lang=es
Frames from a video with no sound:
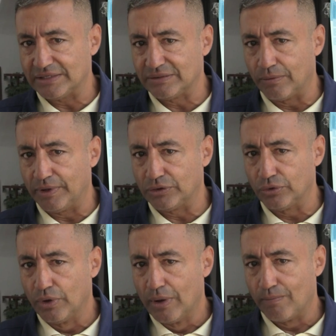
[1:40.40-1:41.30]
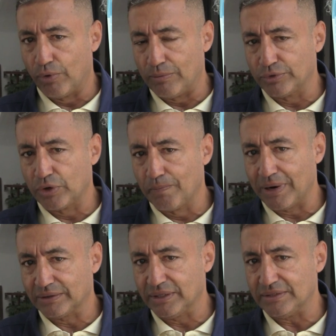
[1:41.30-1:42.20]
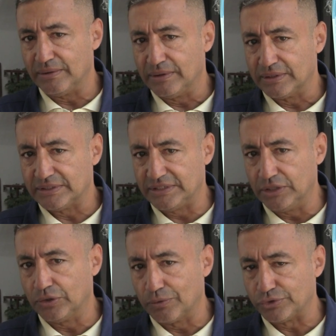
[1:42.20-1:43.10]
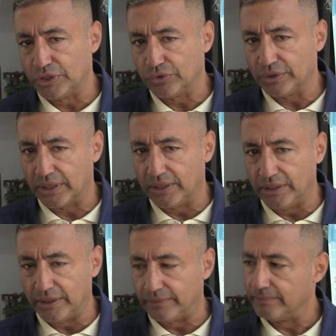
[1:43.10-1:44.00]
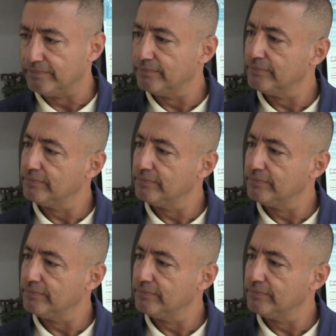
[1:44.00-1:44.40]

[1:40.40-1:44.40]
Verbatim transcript: en este momento podemos dar un parte 100% de tranquilidad.